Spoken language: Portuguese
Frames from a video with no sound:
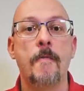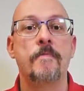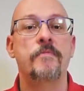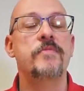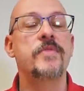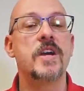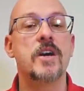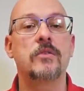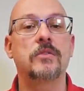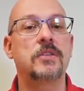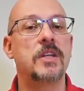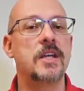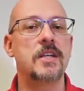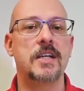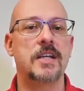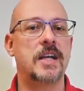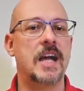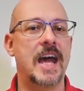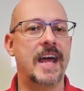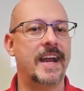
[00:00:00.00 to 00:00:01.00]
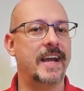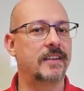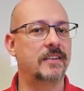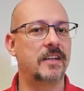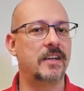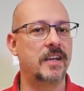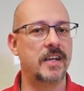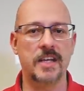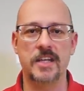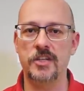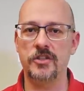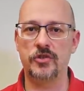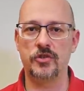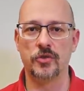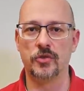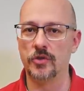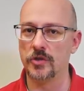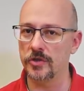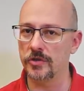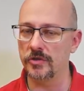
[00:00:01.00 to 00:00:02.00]
Não tem caráter
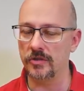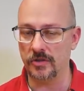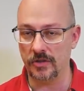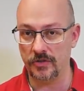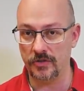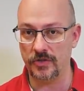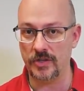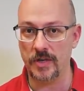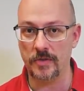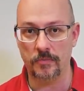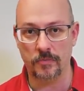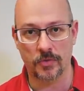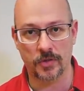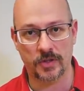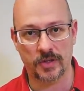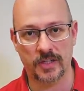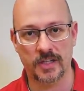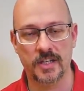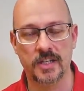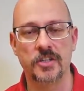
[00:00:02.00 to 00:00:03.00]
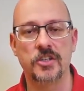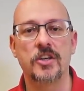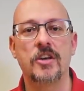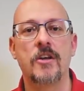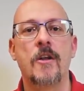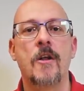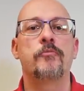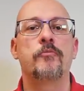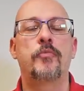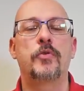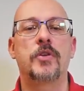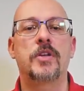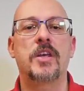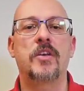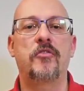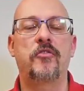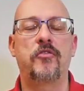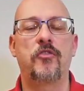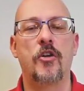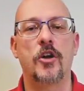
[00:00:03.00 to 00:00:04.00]
religioso, então isso é importante, porque
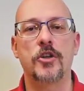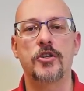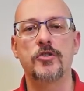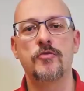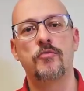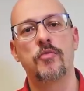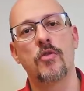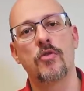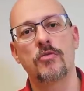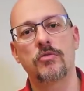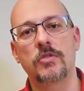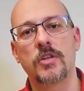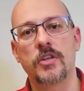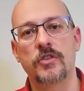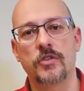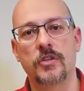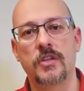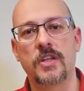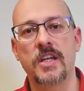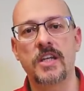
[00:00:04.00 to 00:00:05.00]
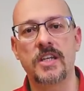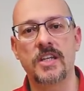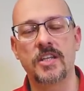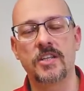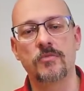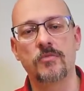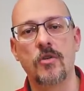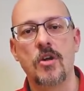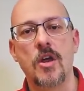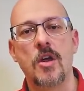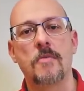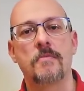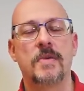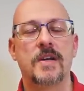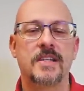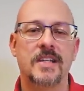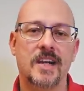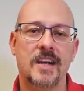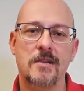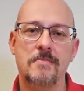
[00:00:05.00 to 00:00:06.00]
foge um pouco do esoterismo,
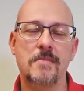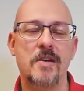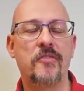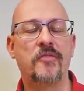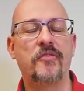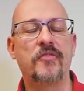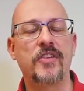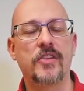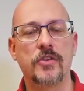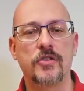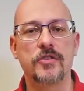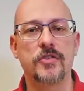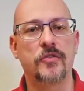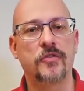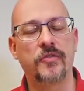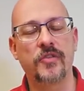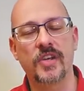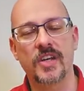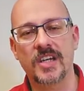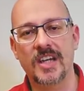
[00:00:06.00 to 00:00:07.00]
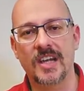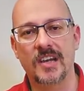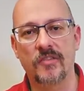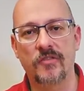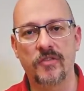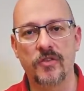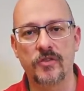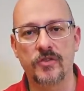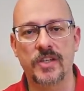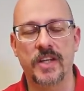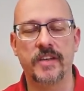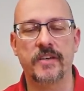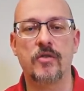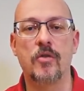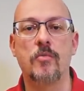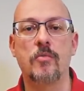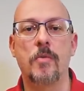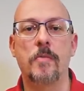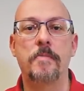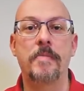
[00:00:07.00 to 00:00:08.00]
mas ela é uma filosofia que ela foi usada
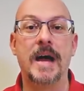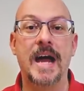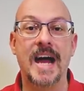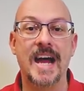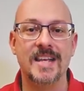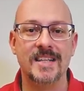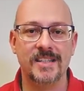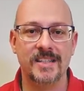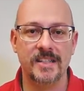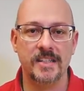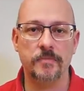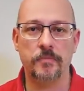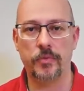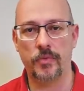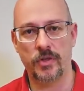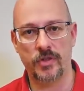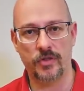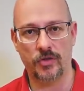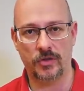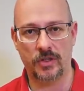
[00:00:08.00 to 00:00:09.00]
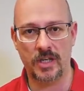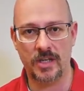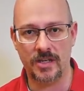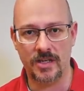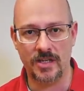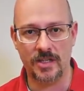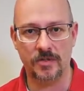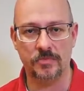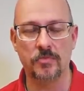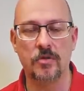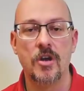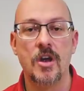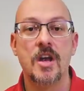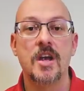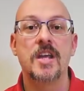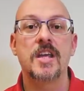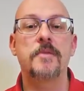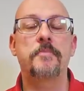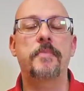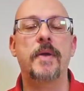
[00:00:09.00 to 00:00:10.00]
como base para o esoterismo
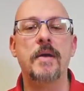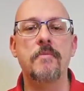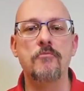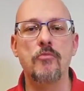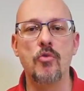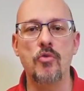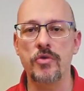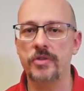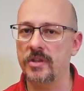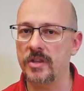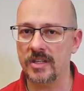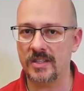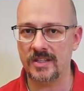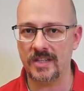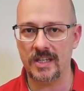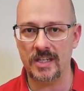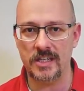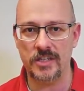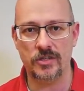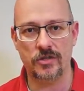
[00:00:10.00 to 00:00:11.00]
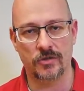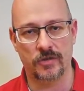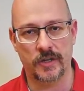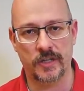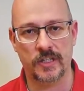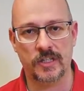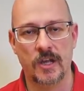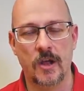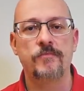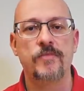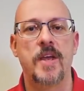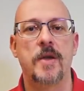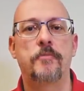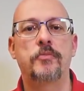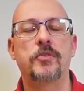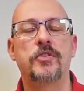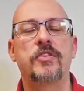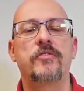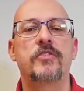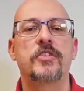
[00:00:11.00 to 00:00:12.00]
e para muitas religiões. É
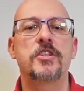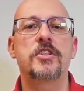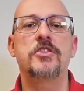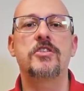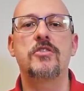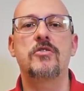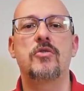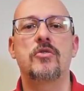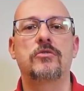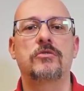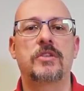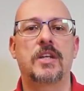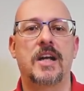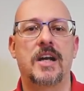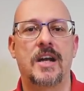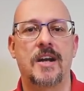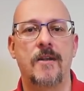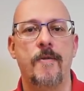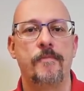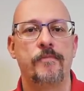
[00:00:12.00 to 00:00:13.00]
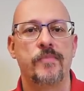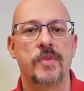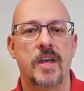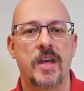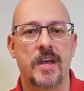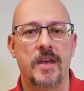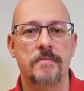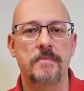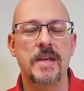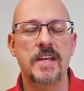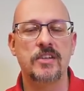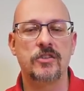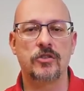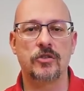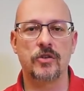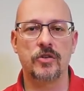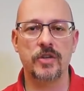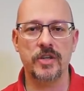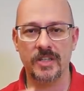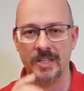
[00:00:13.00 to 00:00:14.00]
possível a gente encontrar é,
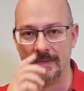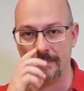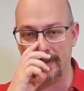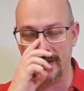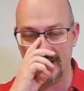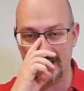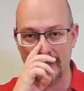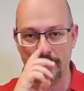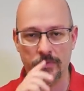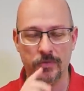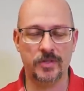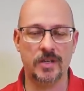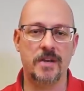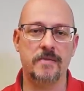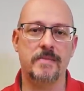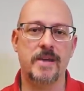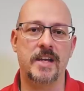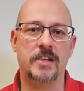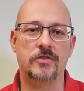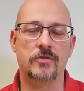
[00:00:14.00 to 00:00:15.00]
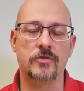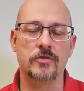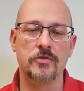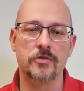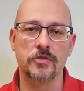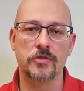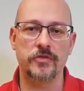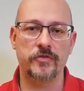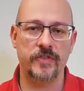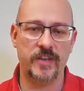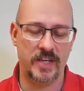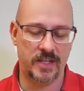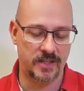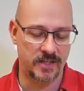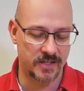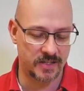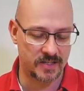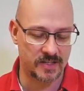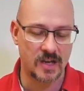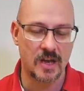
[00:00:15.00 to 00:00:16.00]
menções a princípios herméticos nos
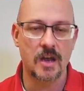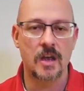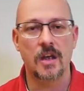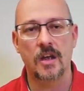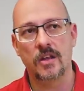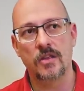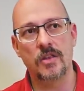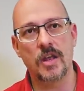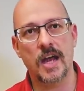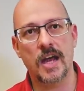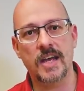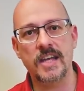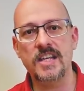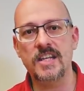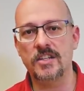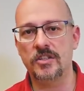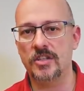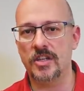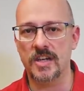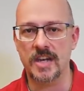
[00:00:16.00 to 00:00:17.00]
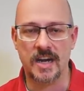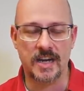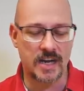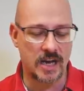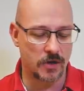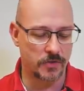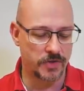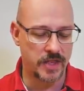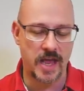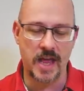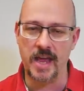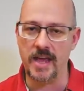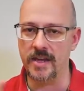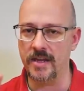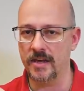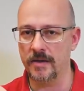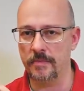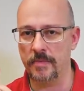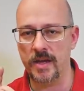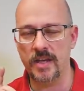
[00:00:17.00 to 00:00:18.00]
Vedas, na Índia, na
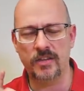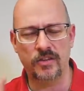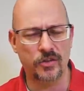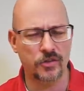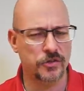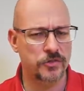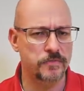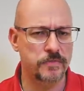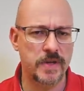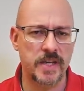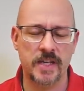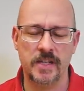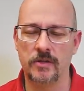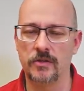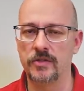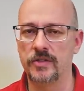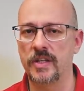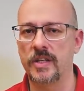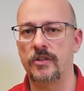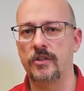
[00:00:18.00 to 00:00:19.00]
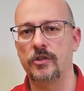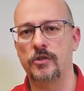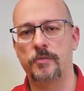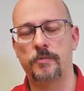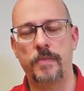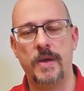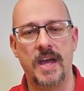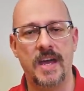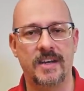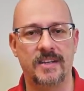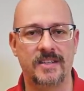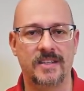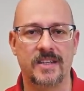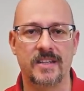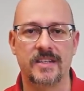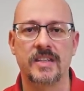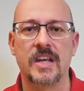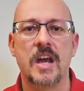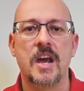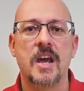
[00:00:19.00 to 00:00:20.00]
Caldeia, entre os medos, entre os
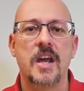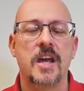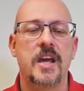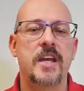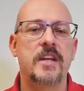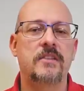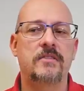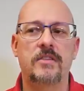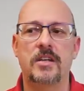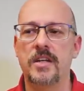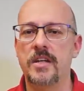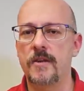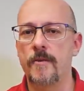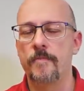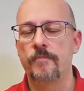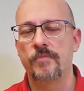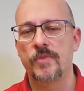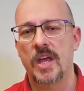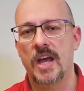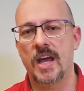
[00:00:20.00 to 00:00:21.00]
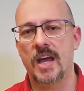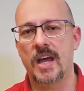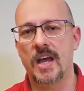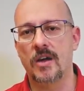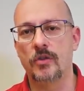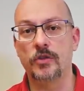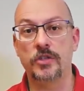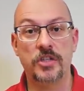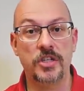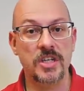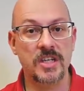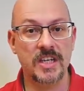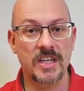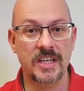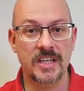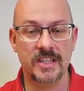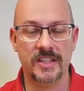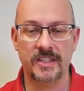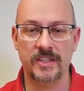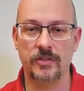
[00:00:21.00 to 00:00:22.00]
persas, entre ah, os
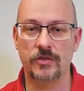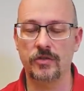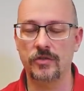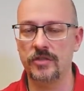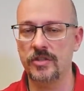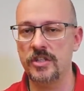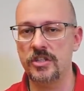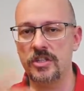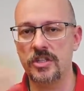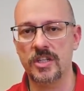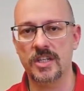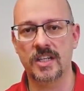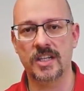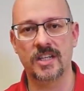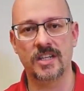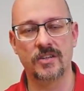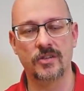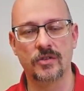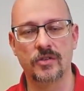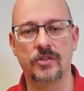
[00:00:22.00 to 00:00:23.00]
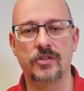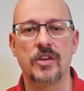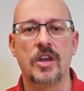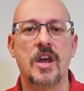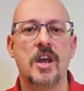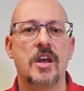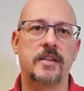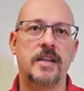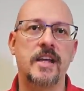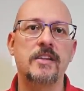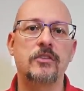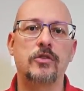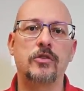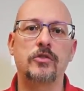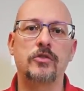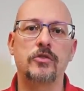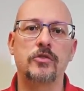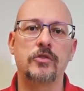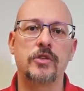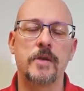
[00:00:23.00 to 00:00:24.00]
chineses, os indianos, dentro
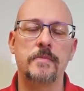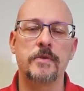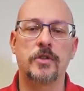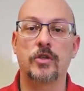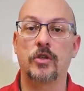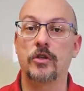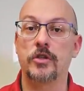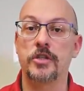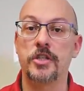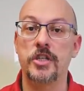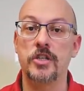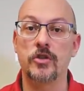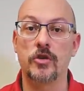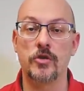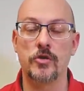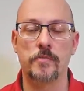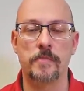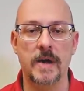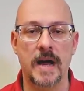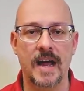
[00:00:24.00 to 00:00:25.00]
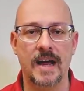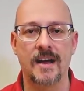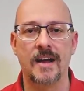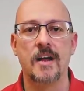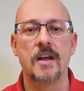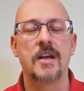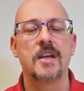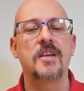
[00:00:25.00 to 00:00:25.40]
do, da mitologia iorubá,